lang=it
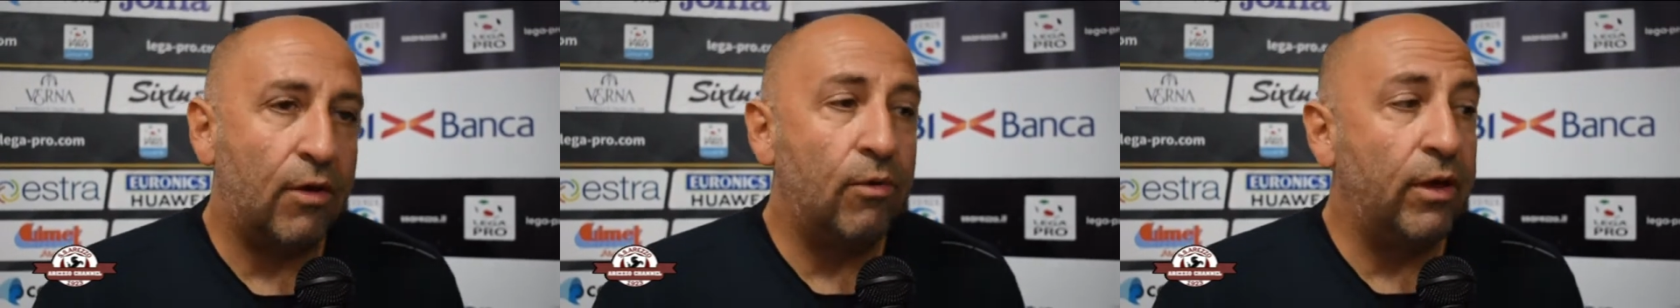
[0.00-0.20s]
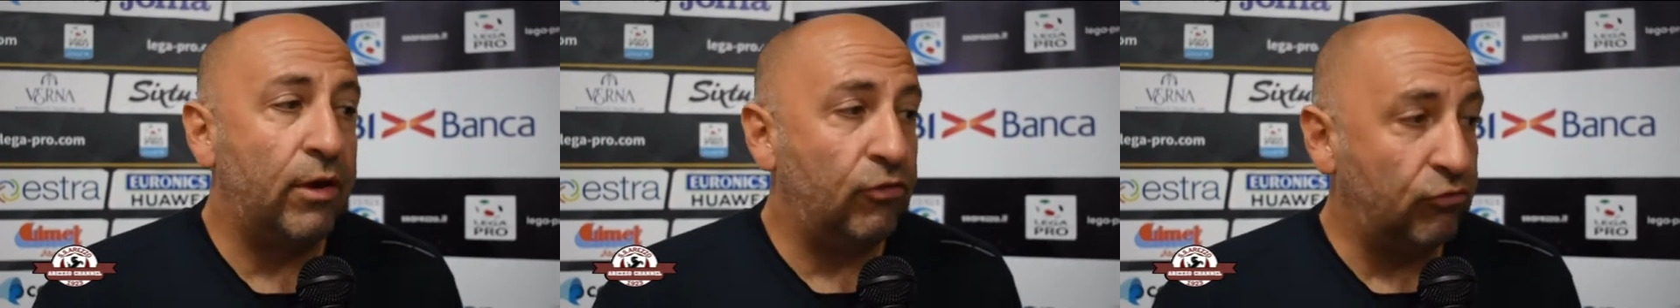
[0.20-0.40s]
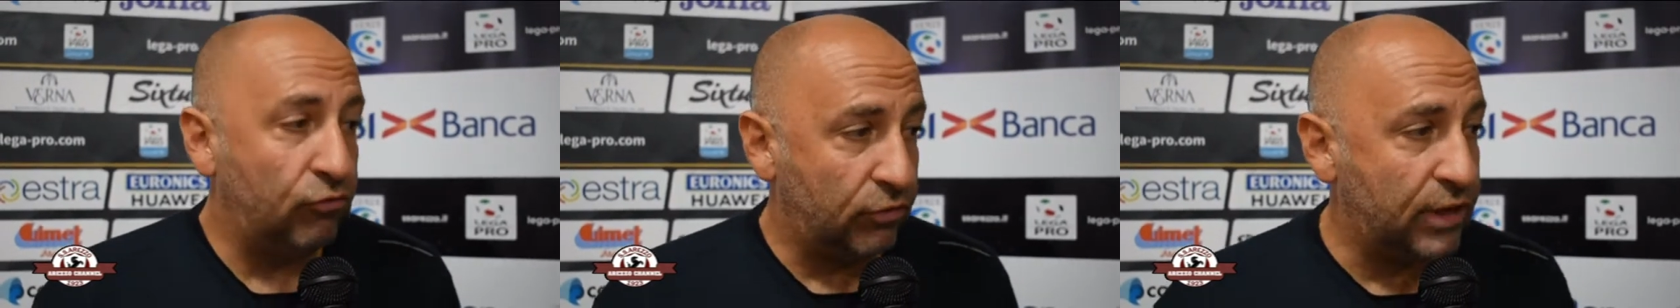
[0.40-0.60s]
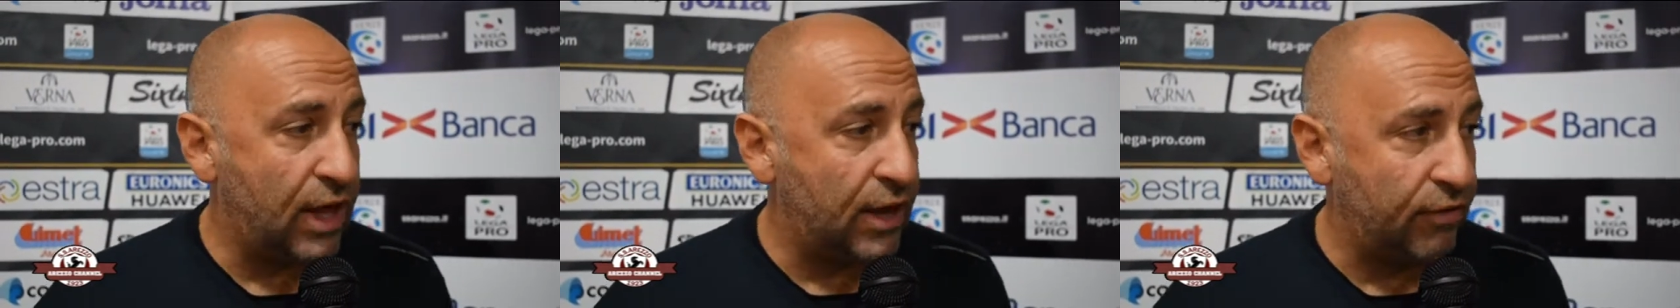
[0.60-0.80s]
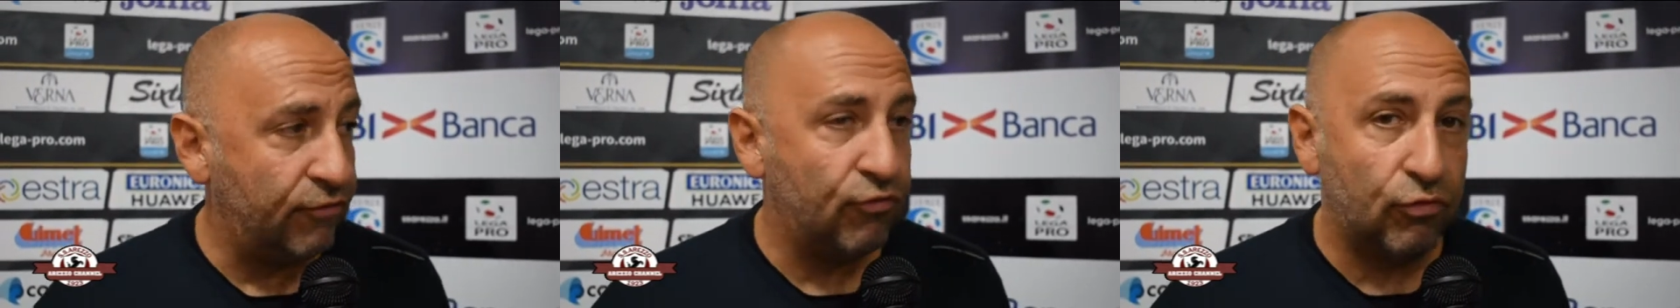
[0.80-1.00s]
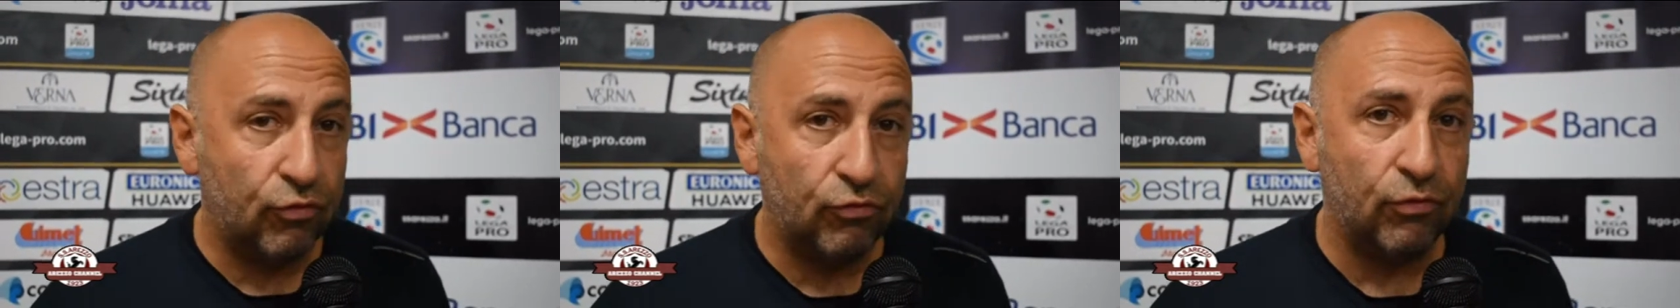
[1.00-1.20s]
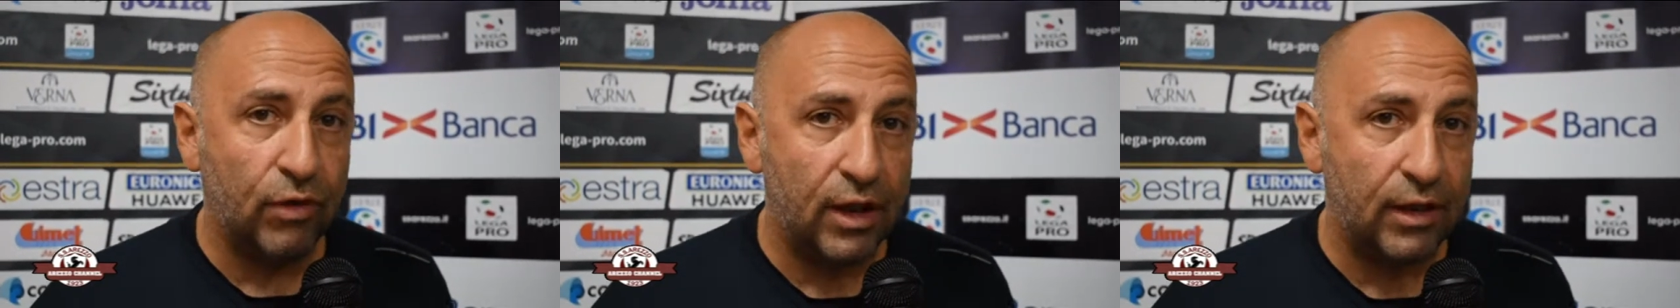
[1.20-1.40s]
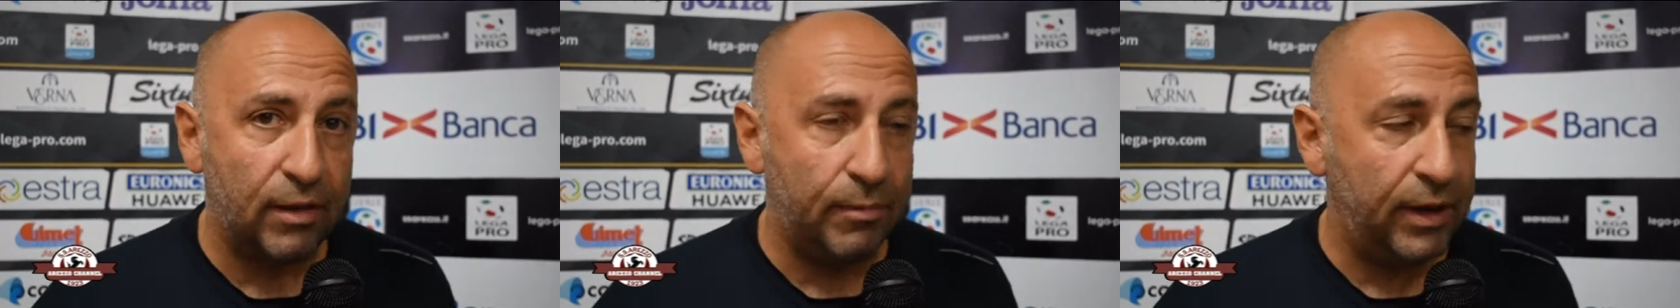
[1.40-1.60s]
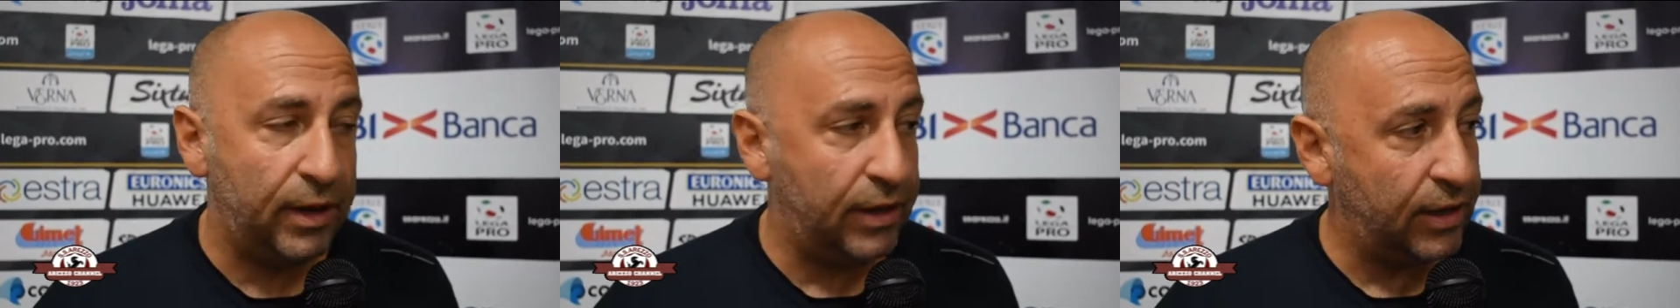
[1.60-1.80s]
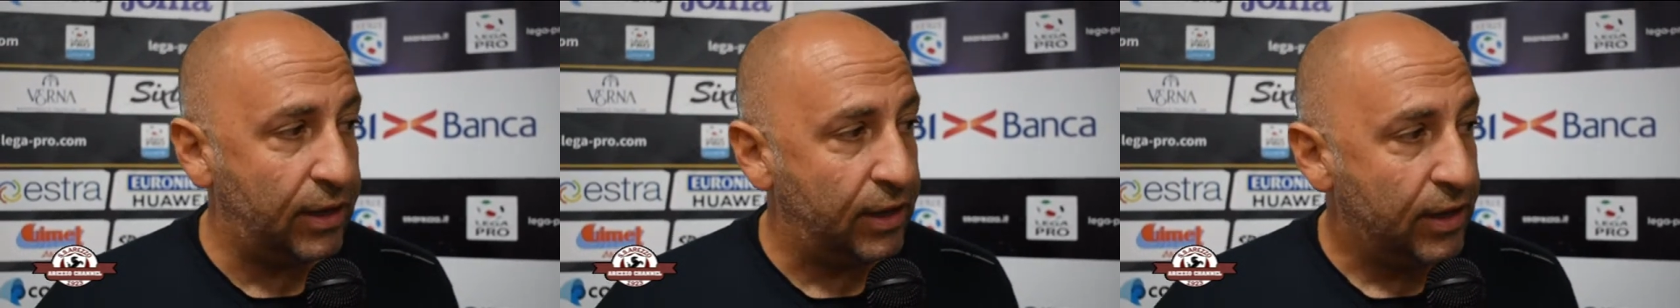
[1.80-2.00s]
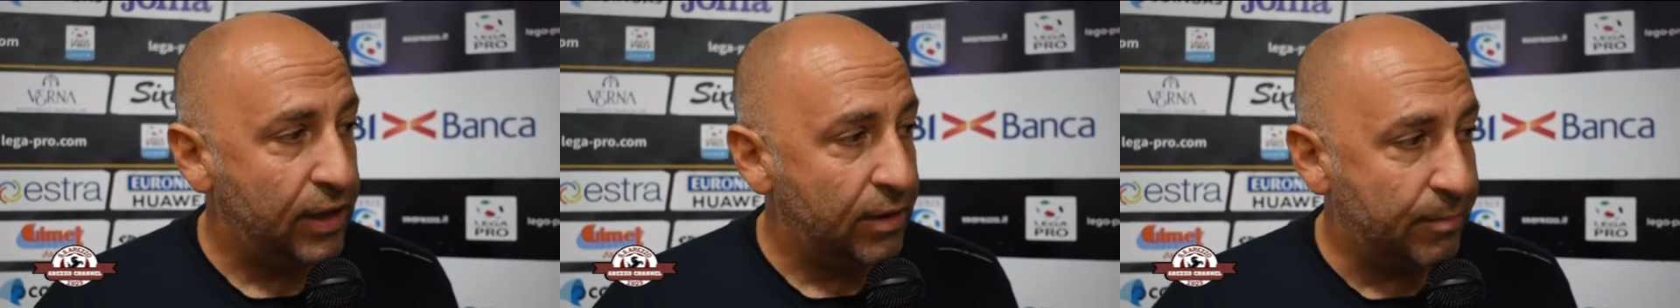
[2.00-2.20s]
noi i risultati fortunatamente